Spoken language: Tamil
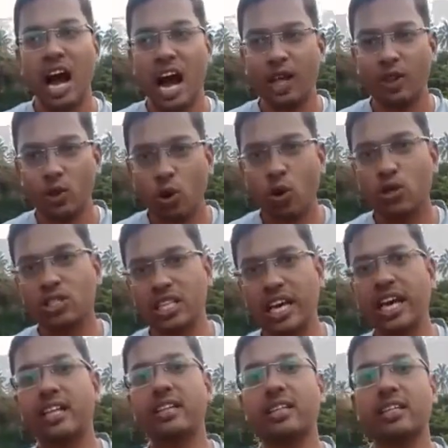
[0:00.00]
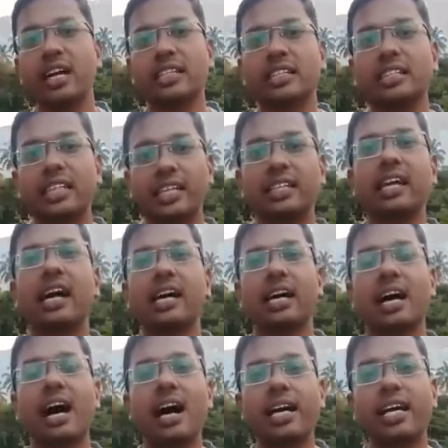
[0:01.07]
அதோடு சேர்ந்து அதற்கு எதிராக
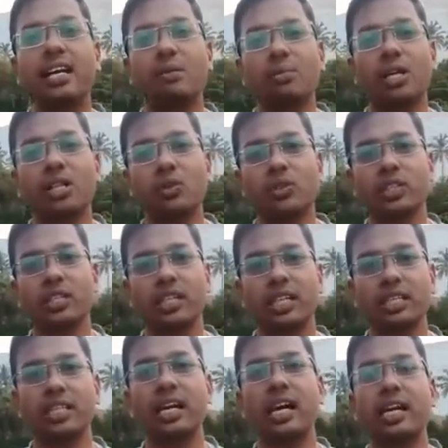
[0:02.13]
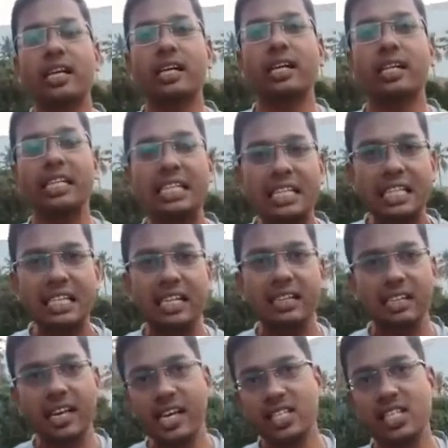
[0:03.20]
ஆங்கில மருத்துவத்திற்கு எதிராக இந்திய
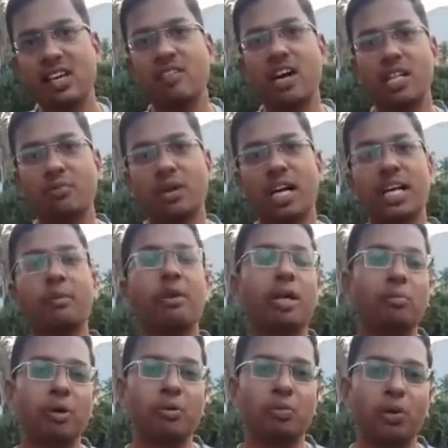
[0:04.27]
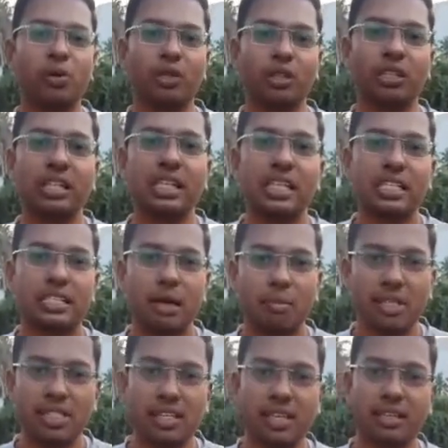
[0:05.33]
தேசியவாதம் கட்டமைக்கப்படும் பொழுது
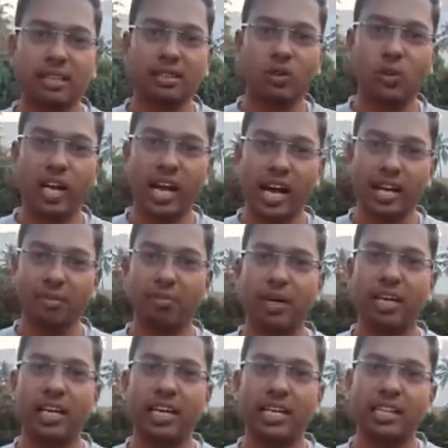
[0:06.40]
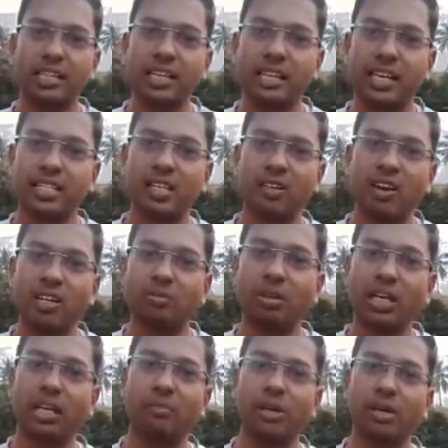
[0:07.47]
சமஸ்கிருதத்தினுடைய அடிப்படையில் இந்திய தேசியவாதம்
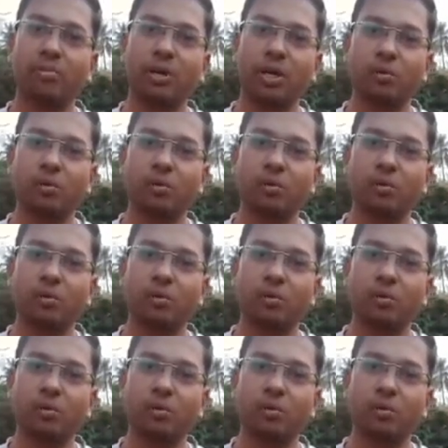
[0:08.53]
கட்டமைக்கப்பட்ட